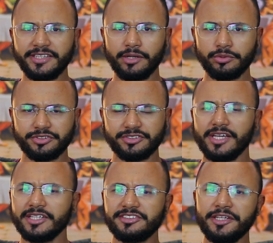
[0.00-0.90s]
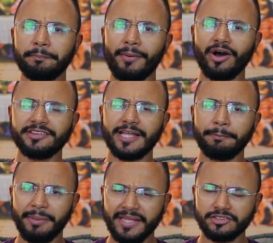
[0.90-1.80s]
que Deus se importa
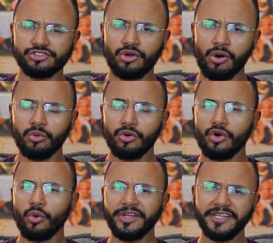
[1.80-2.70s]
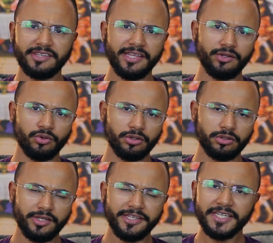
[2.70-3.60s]
apenas com o
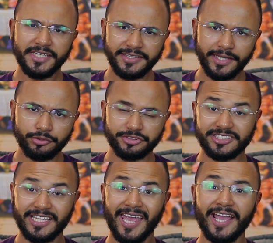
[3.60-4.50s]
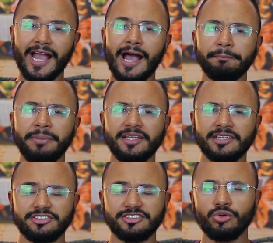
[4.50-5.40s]
interior e que Deus quer
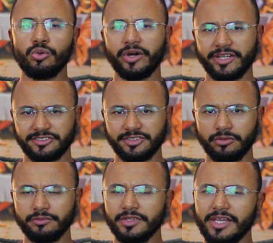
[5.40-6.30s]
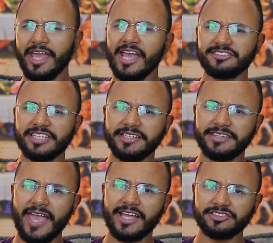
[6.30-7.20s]
apenas o coração. Essa
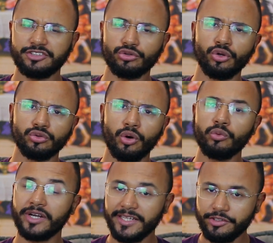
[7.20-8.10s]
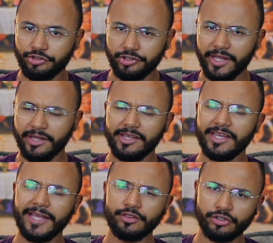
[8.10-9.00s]
ideia se tornou um clichê
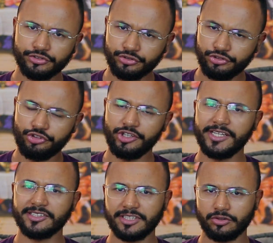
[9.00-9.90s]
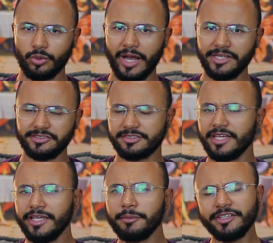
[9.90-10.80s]
em nossos dias atuais
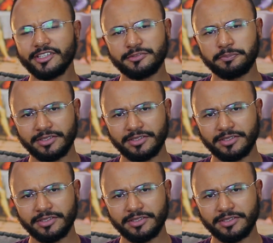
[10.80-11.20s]
e muitas